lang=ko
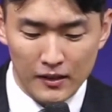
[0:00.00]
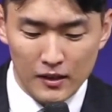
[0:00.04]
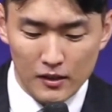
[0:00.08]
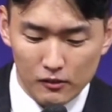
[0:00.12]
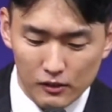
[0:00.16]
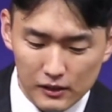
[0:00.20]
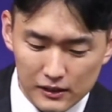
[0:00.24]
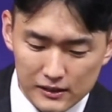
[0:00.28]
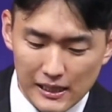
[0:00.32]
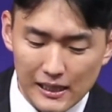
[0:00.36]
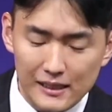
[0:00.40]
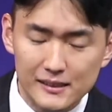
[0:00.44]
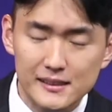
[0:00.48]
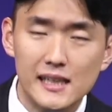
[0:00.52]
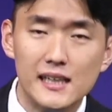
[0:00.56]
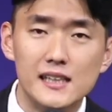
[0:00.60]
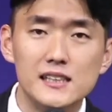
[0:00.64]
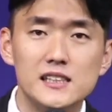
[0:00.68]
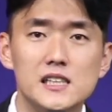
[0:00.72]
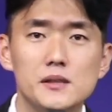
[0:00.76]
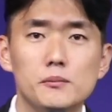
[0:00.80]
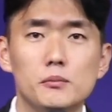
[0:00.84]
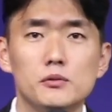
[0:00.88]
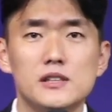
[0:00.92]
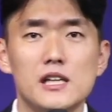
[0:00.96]
우리 창세기
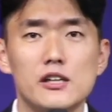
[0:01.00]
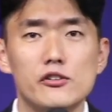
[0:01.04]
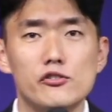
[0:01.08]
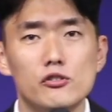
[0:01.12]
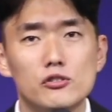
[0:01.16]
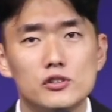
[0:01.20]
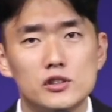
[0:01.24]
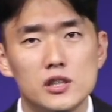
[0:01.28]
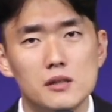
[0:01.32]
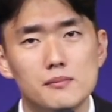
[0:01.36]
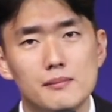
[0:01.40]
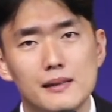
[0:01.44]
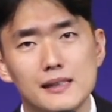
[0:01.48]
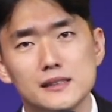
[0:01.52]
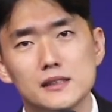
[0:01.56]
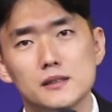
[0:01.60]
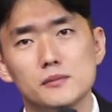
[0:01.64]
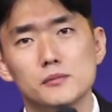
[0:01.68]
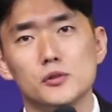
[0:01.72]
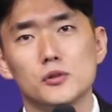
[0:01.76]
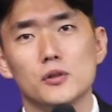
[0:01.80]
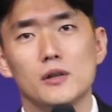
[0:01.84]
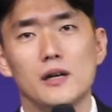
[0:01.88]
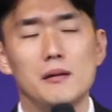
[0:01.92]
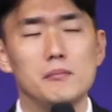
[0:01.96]
15장 6절
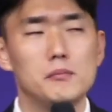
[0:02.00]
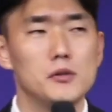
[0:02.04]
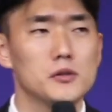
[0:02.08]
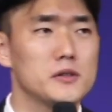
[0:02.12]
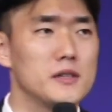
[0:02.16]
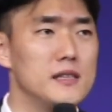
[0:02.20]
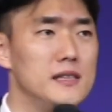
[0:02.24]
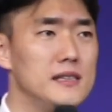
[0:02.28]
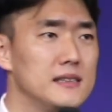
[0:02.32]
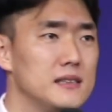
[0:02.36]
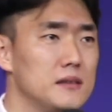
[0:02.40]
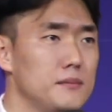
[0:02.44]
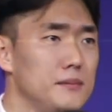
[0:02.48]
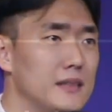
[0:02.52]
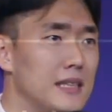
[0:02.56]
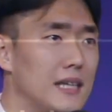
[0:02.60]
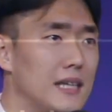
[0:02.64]
말씀도 한 목소리 읽습니다.